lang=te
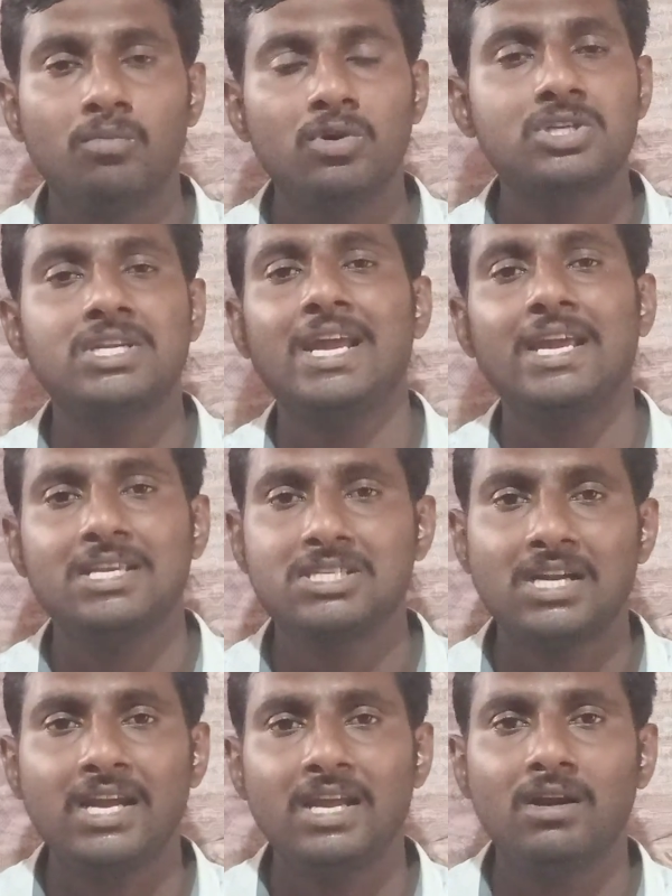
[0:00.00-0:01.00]
మోషే
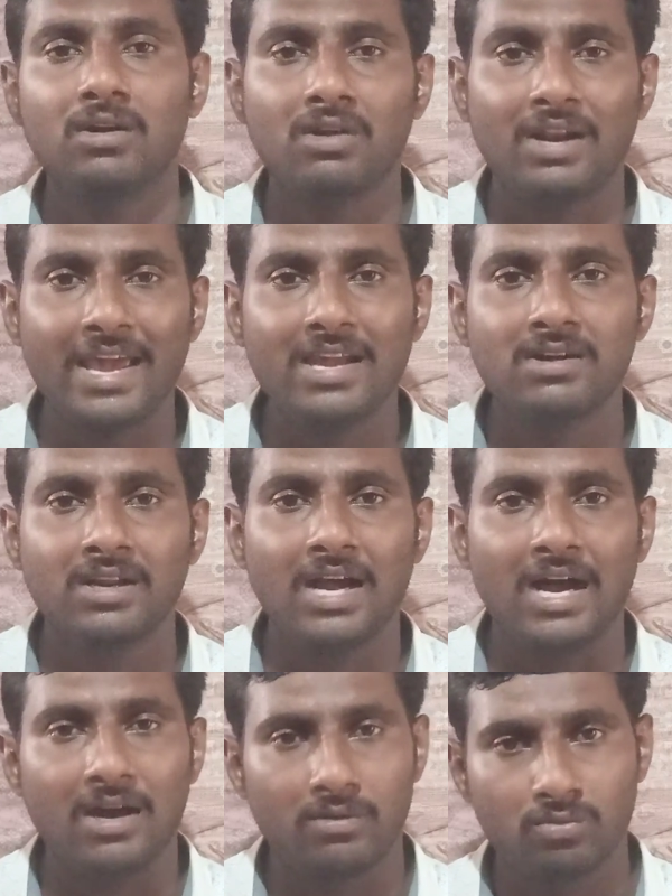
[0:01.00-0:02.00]
ఇస్రాయేళ్లకు
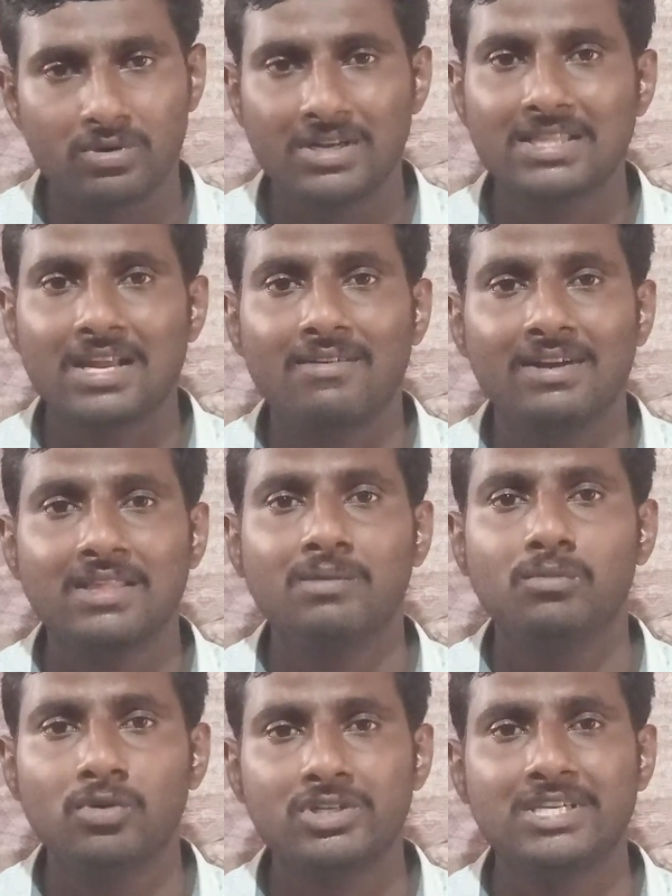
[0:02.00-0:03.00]
నాయకుడిగా ఉన్న తర్వాత
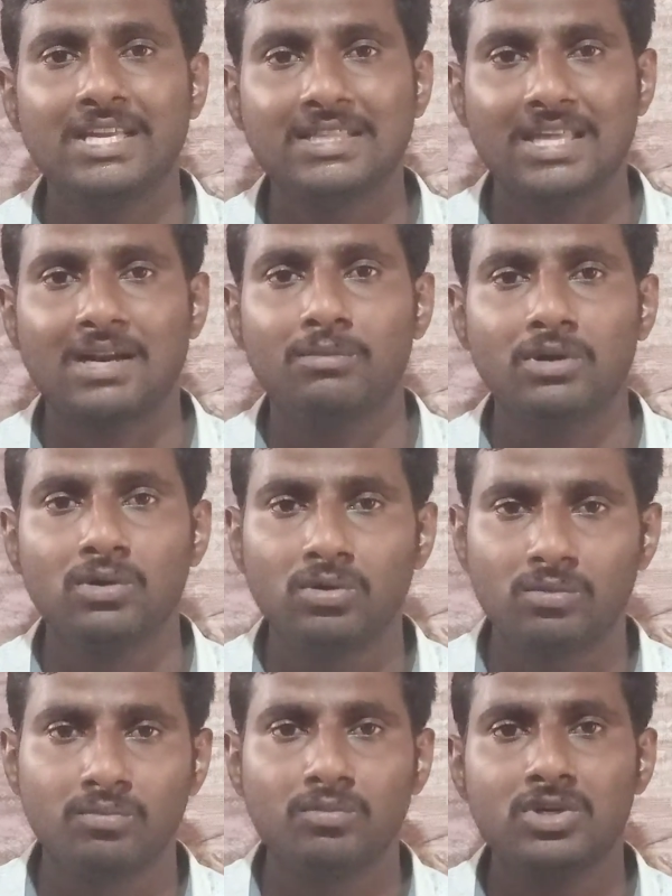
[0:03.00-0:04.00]
మోషే తరములు
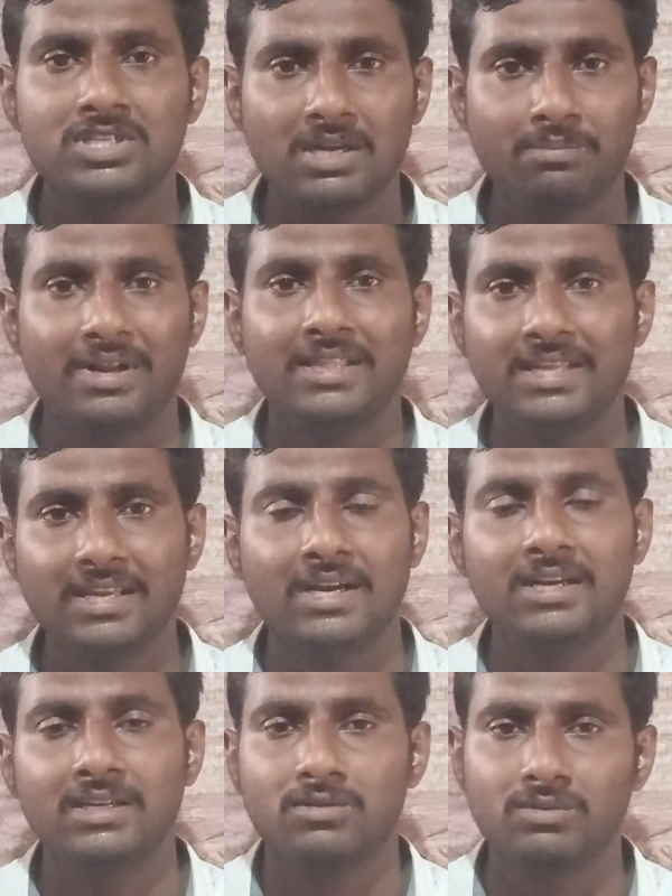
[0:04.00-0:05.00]
మోషే
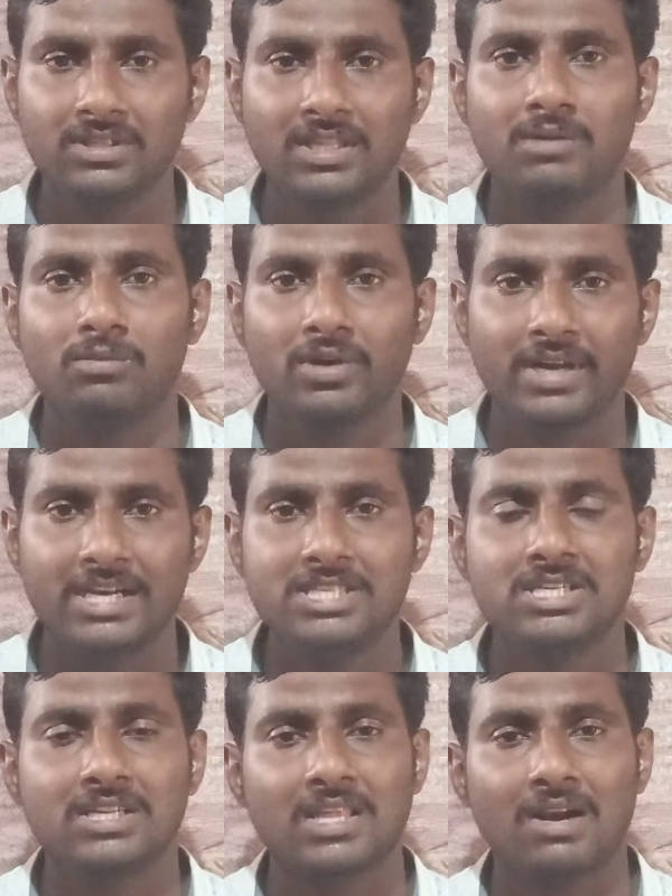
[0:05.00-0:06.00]
బ్రతికినటువంటి దినములు
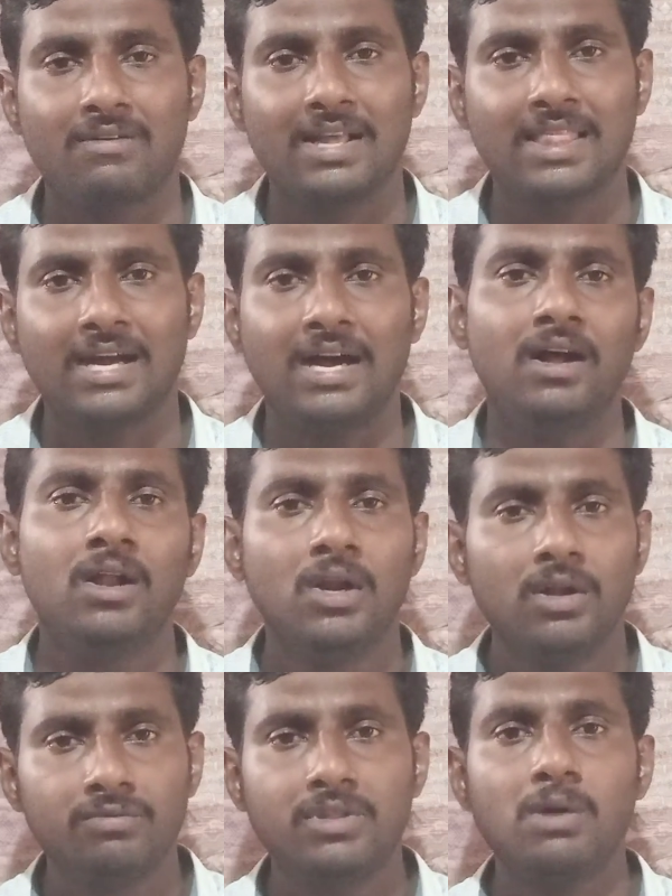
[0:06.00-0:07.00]
గడిచిన తర్వాత
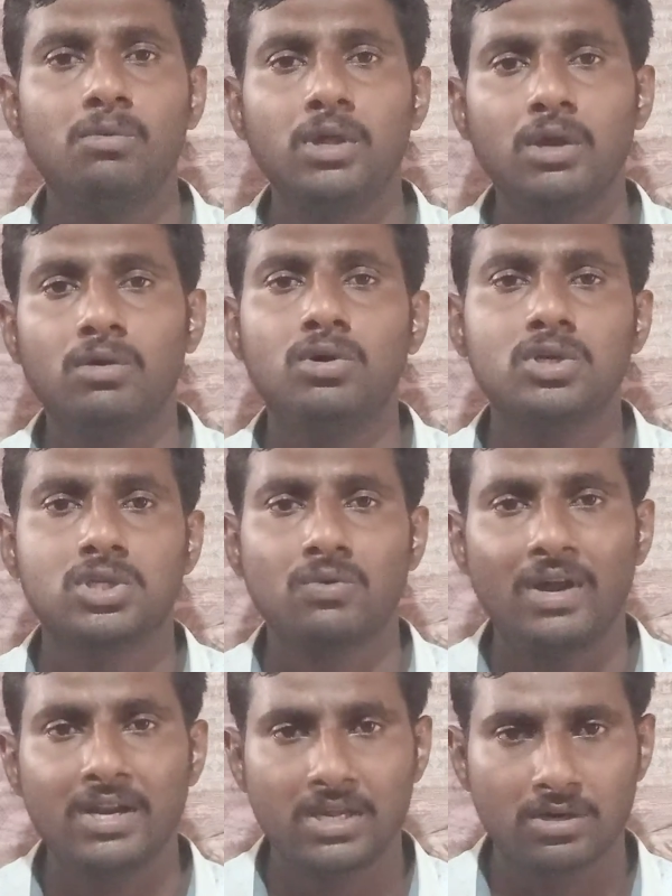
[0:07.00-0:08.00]
దేవుడు
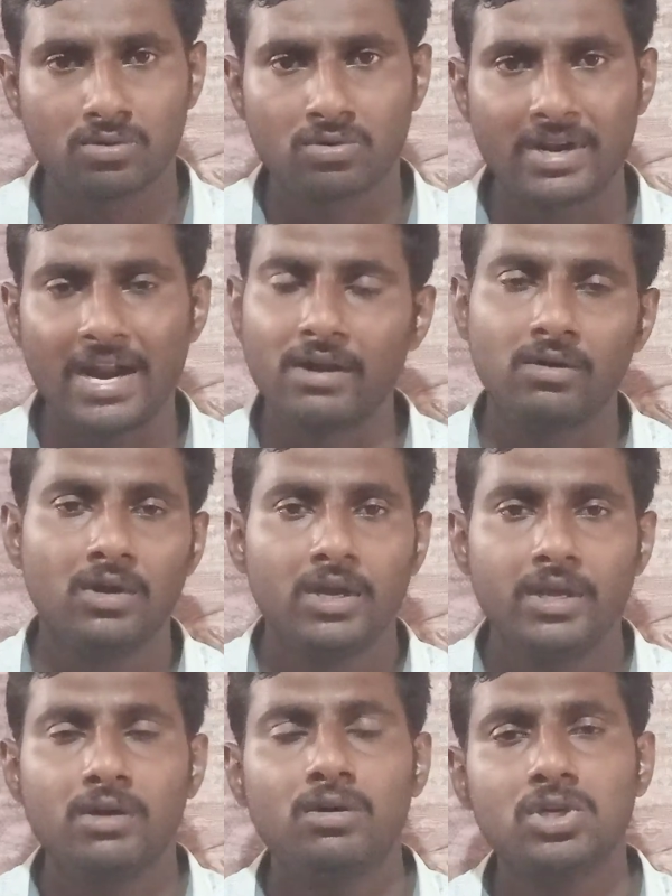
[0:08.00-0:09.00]
యహోష్వాని ఎన్నుకున్నాడు
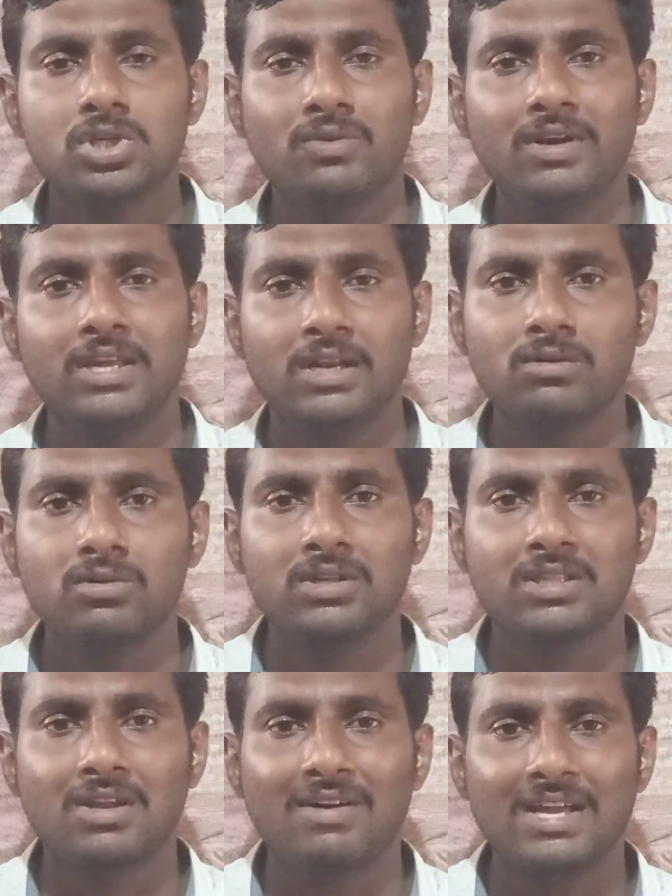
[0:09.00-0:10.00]
యహోష్వాని
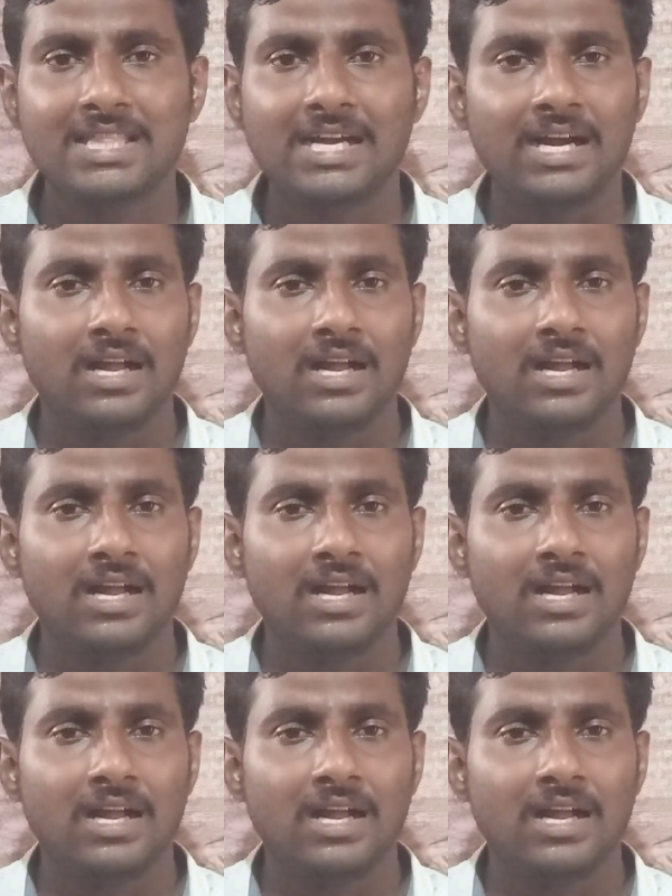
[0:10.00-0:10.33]
ఎన్నుకున్న తర్వాత